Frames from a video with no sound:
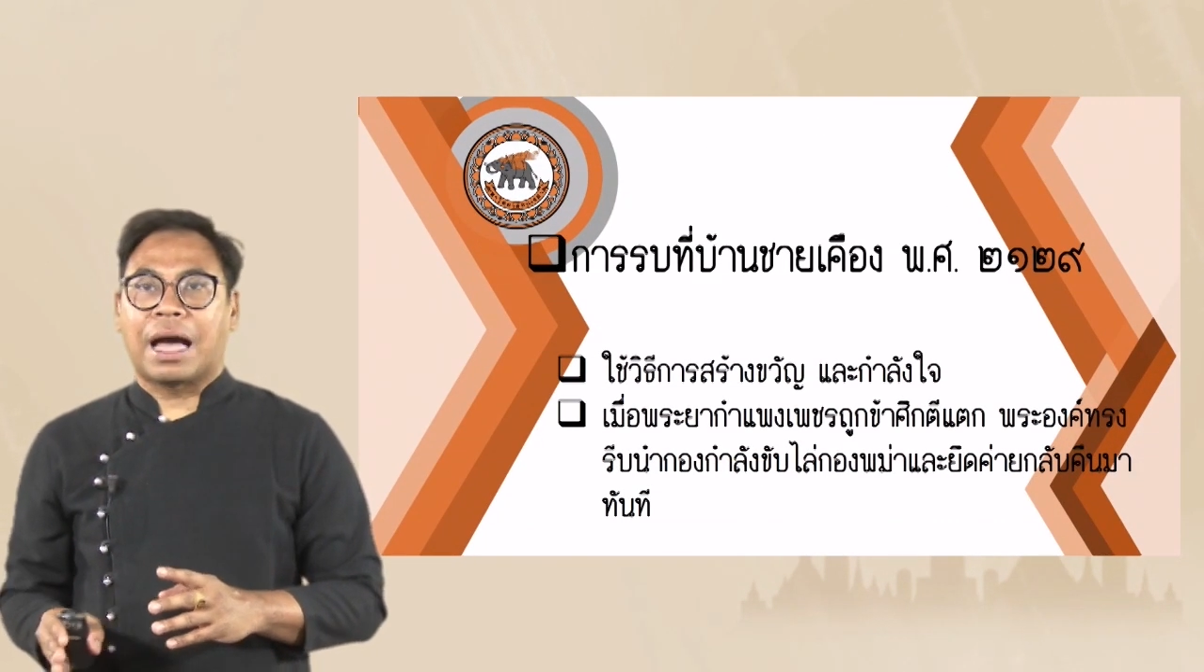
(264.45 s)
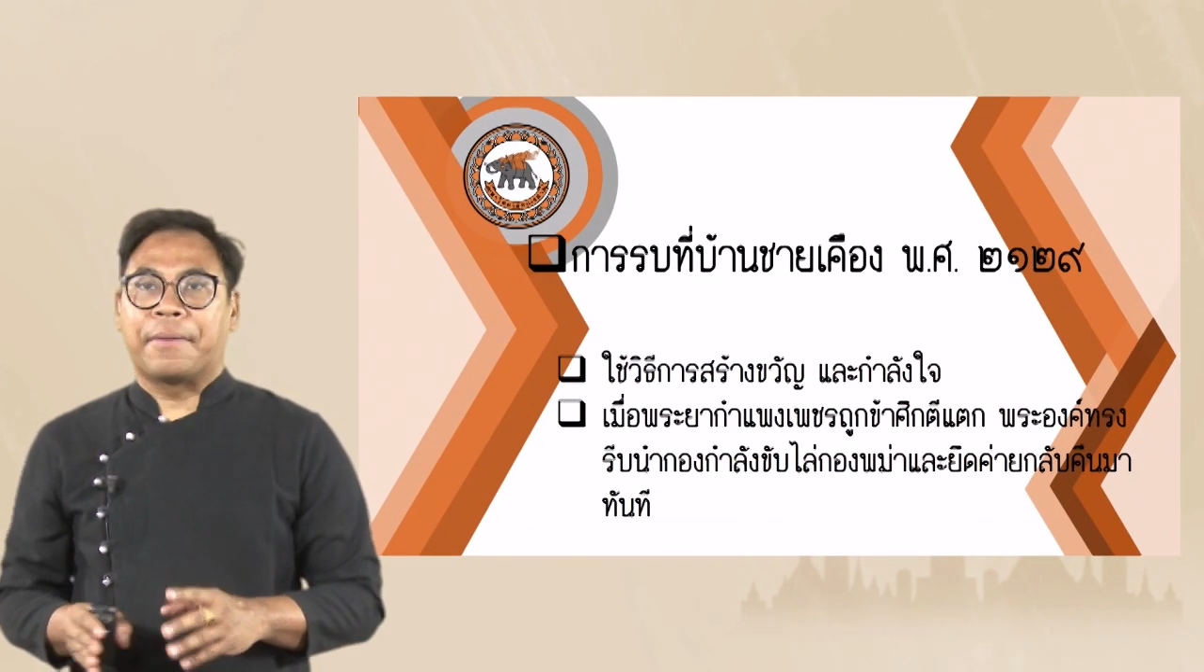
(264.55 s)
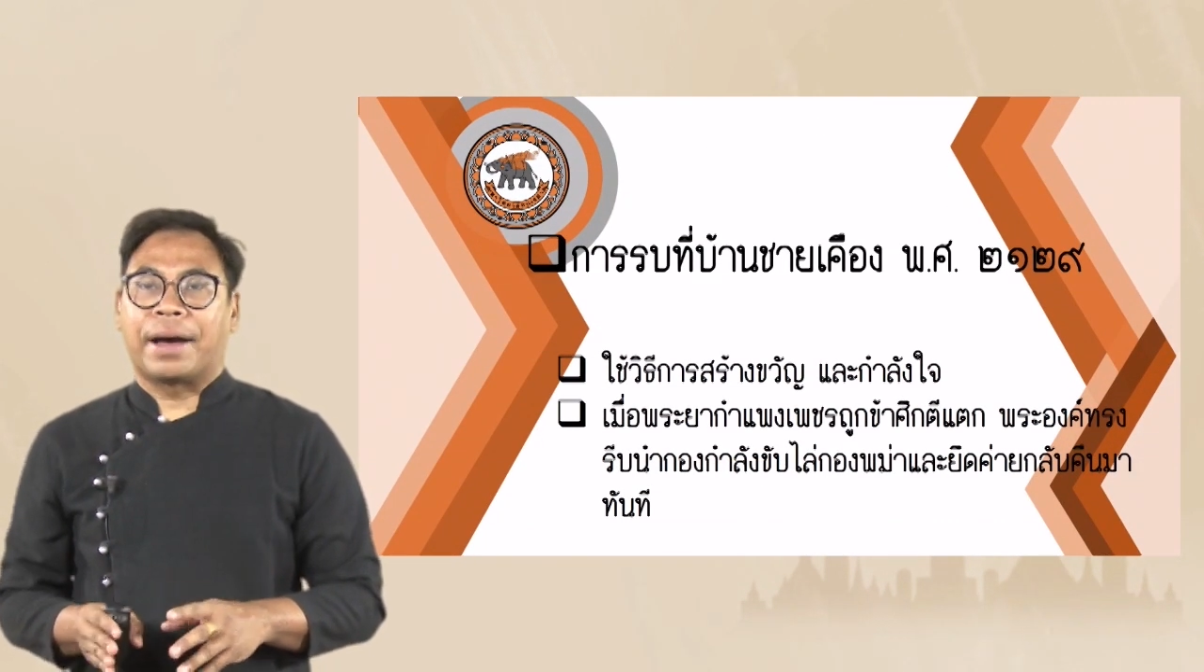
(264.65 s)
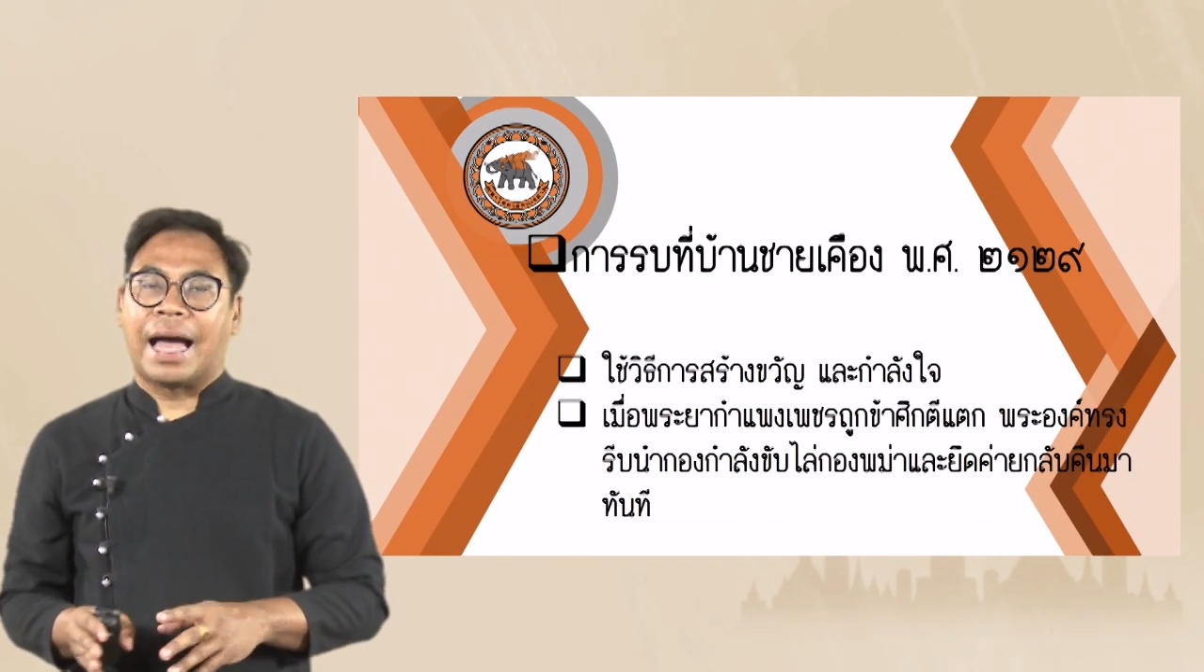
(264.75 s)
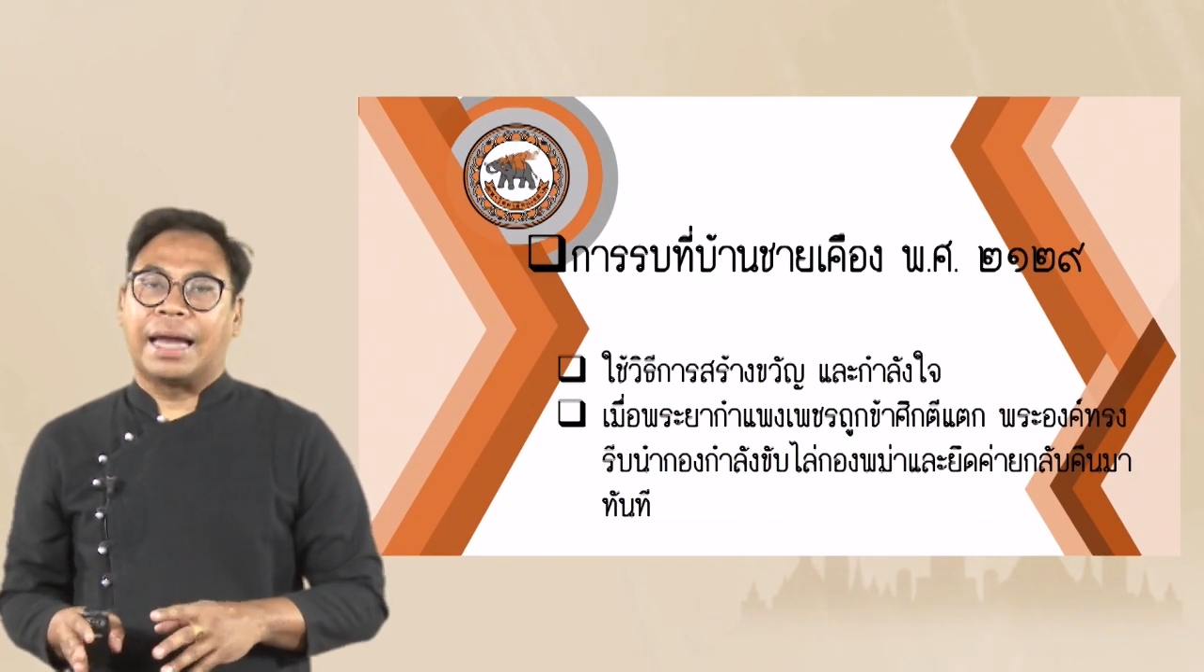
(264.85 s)
กล่า
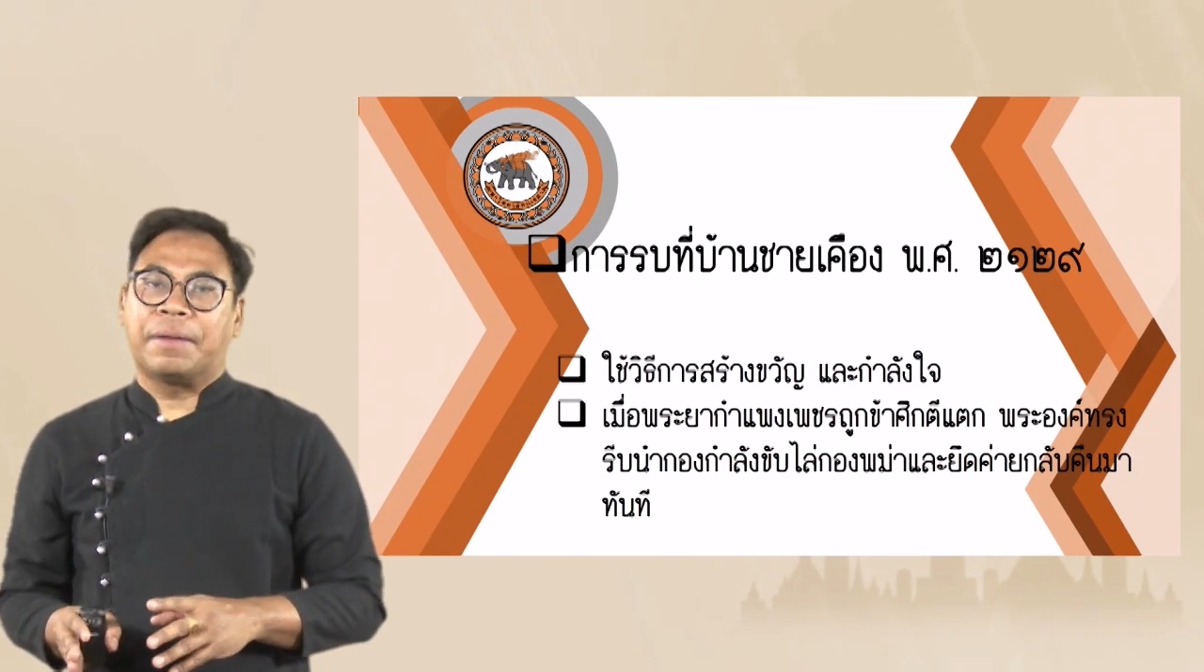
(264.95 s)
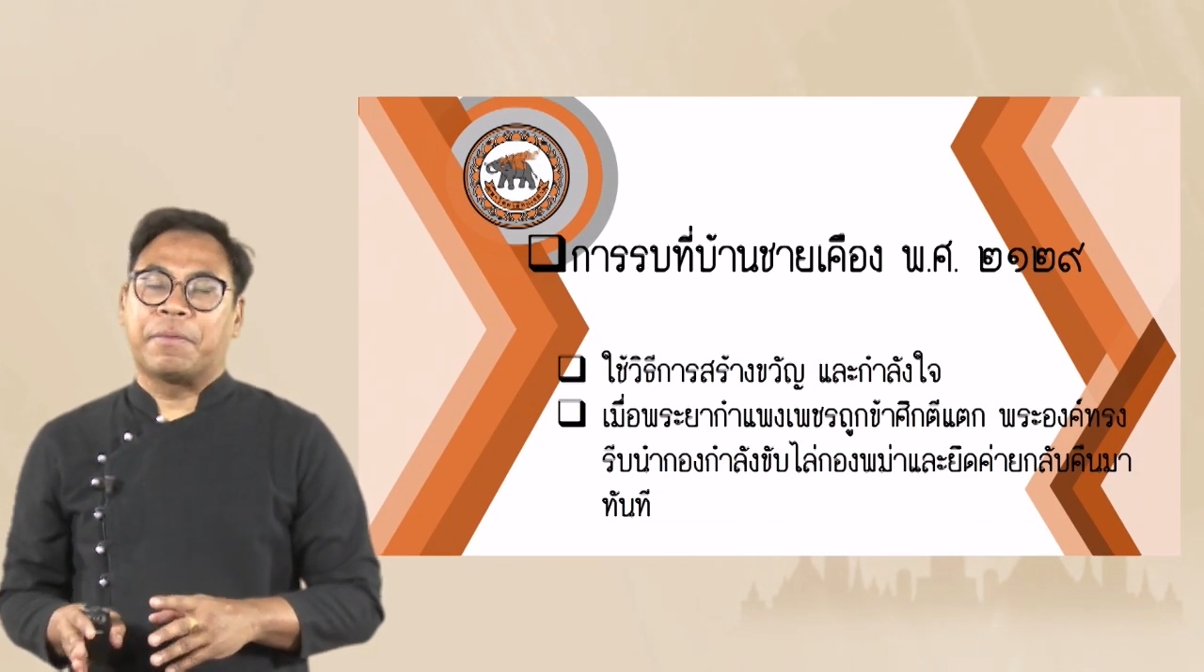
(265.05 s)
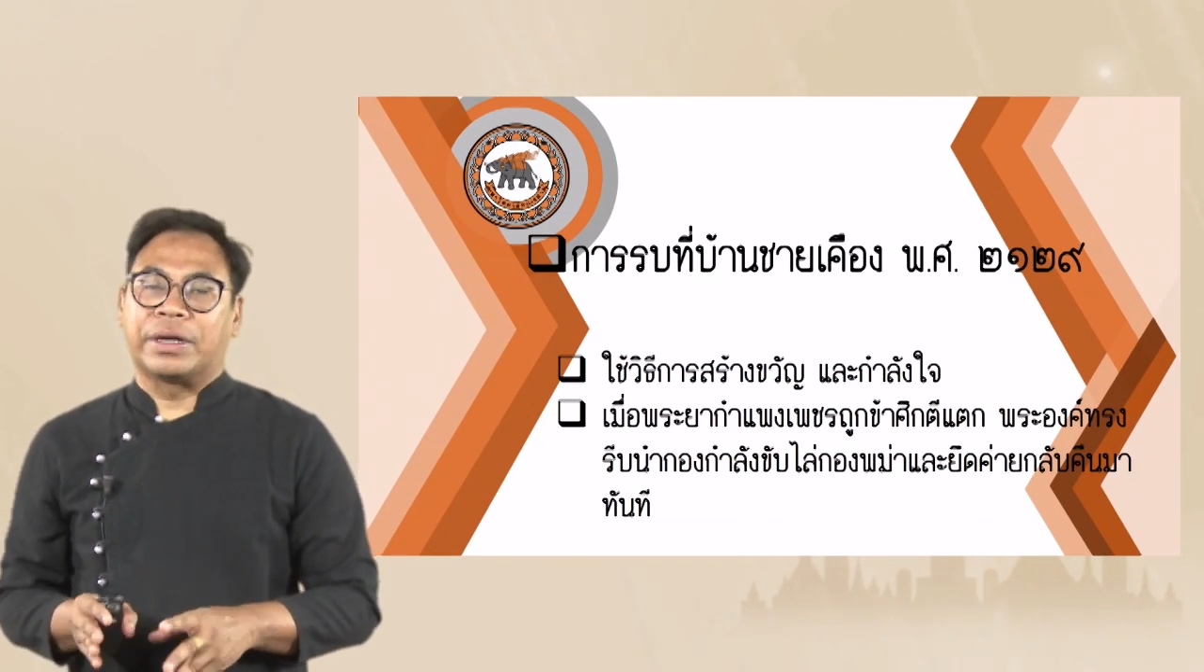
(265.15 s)
วขานในป